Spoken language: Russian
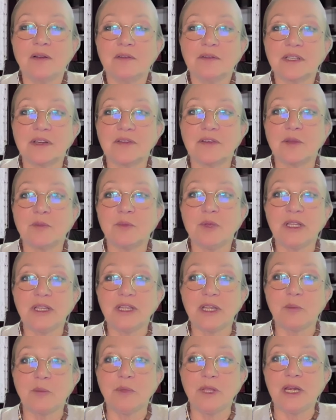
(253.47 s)
в
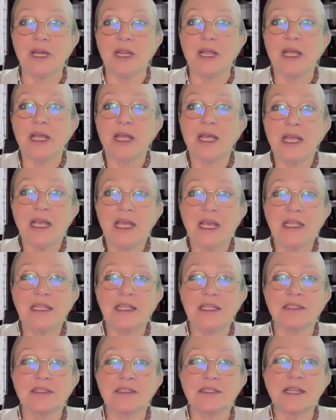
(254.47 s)
современном мире
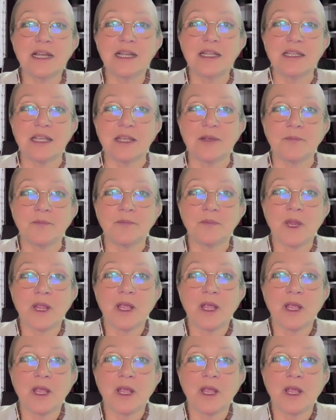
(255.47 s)
этих знаний,